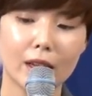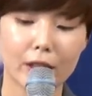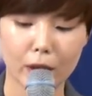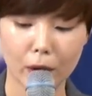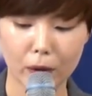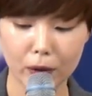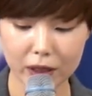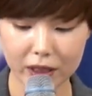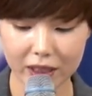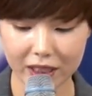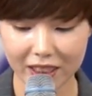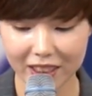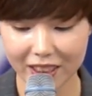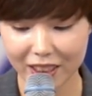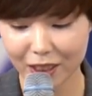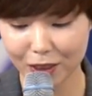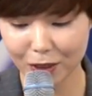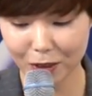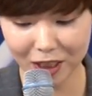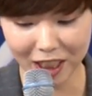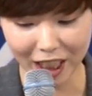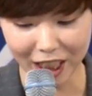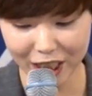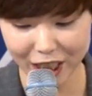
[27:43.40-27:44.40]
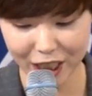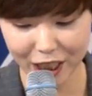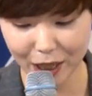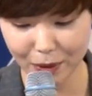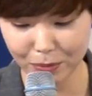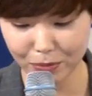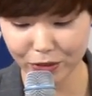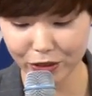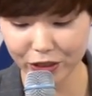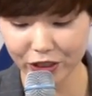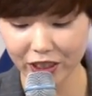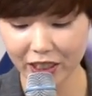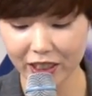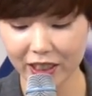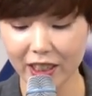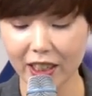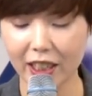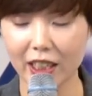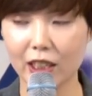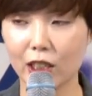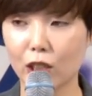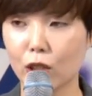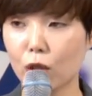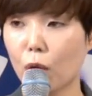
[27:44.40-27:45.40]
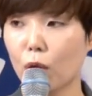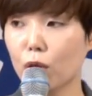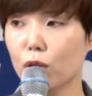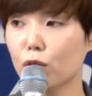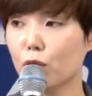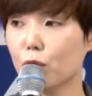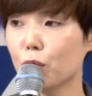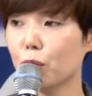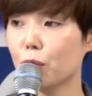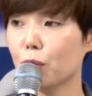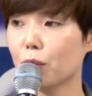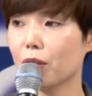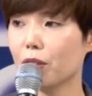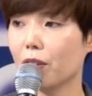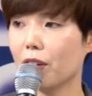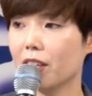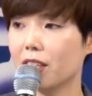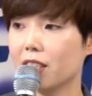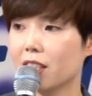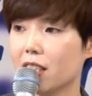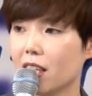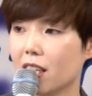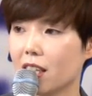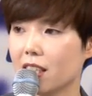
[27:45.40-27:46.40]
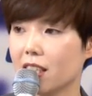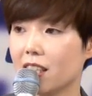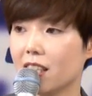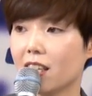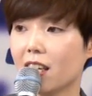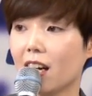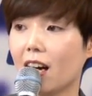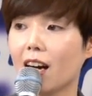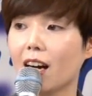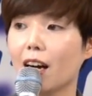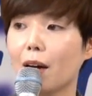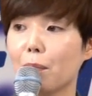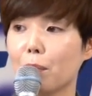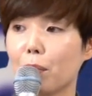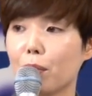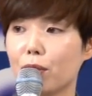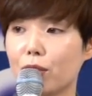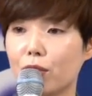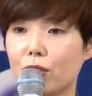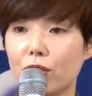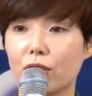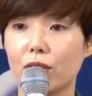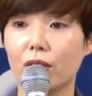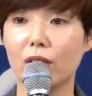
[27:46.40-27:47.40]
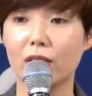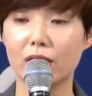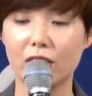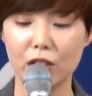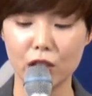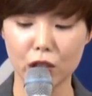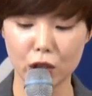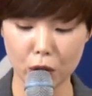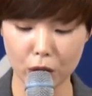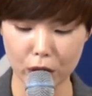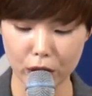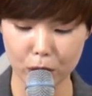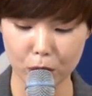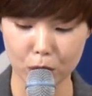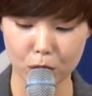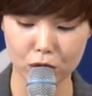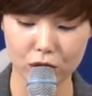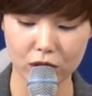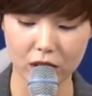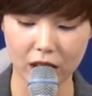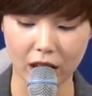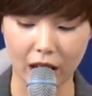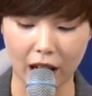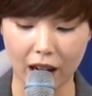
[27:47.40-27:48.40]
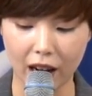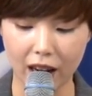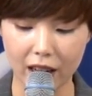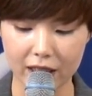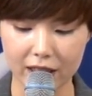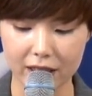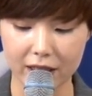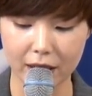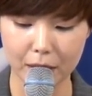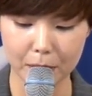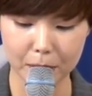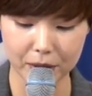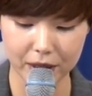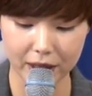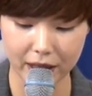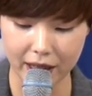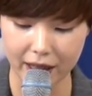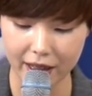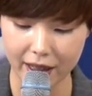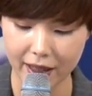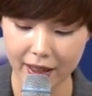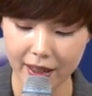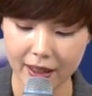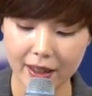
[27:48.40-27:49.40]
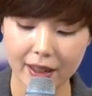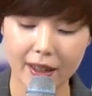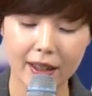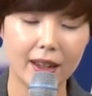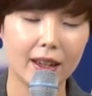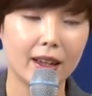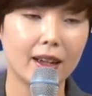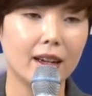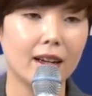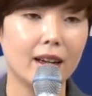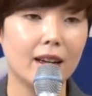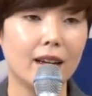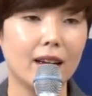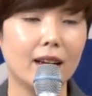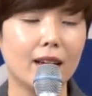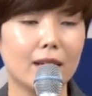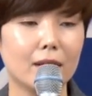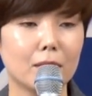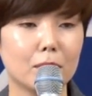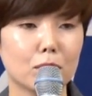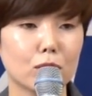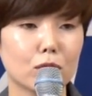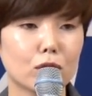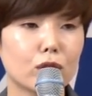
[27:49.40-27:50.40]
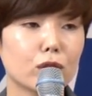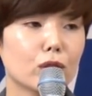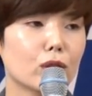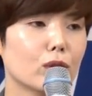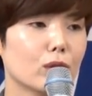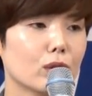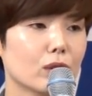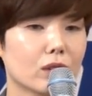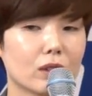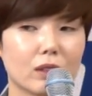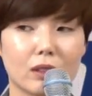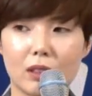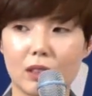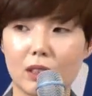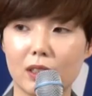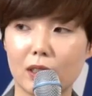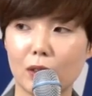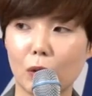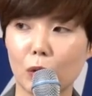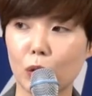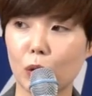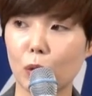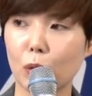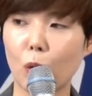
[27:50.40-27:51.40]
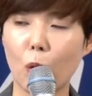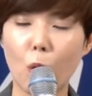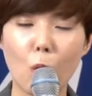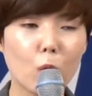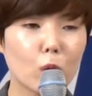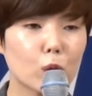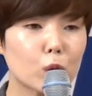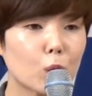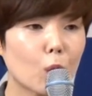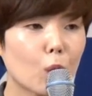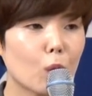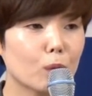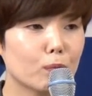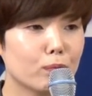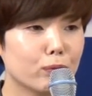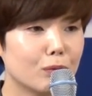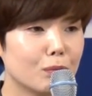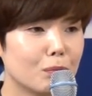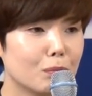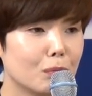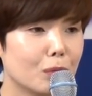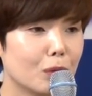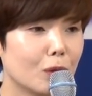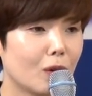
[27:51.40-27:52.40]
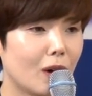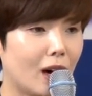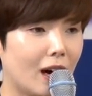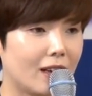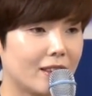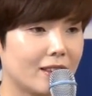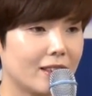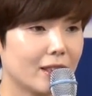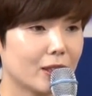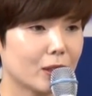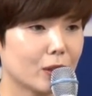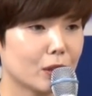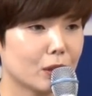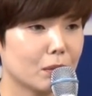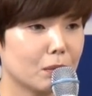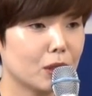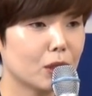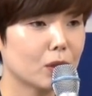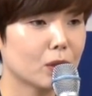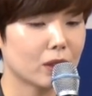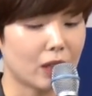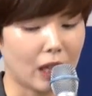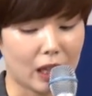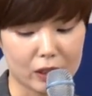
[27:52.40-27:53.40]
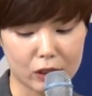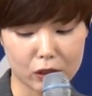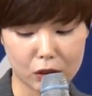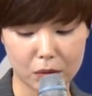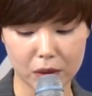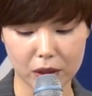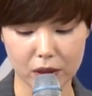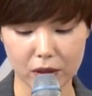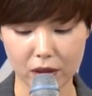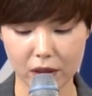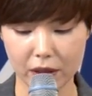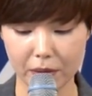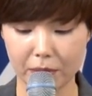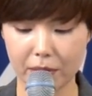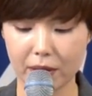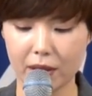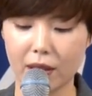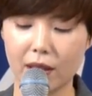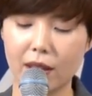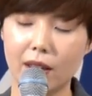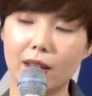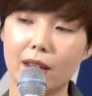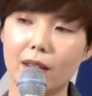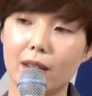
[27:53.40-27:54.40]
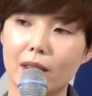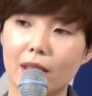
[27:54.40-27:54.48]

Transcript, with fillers: 이 형제들도 자신의 분야에 대한 이 성취욕이 굉장히 강한 편이죠. 인정의 욕구가 강하기 때문에 그런 어떤 공통 분모 안에서 심리적인 다툼이 일어납니다.